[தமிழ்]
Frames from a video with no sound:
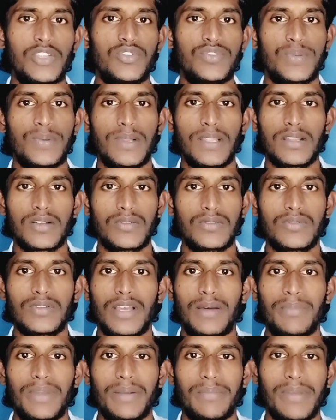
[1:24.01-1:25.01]
யூஸ்ஃபுல்லாக
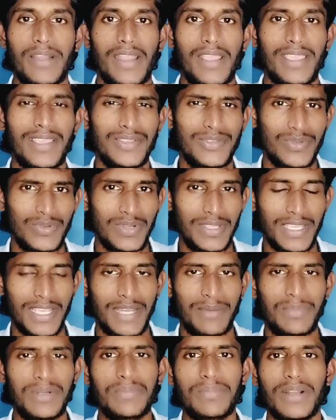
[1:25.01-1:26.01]
இருக்கணும் கமெண்ட் பண்ணீங்க ஸோ நீங்கள்
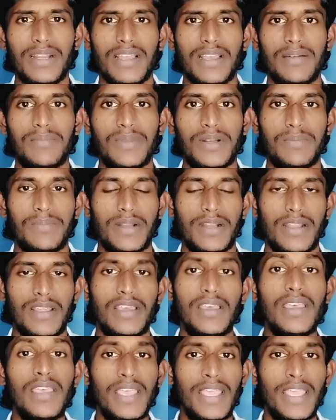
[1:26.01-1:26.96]
கமெண்ட் பண்ண கமெண்ட் பண்ண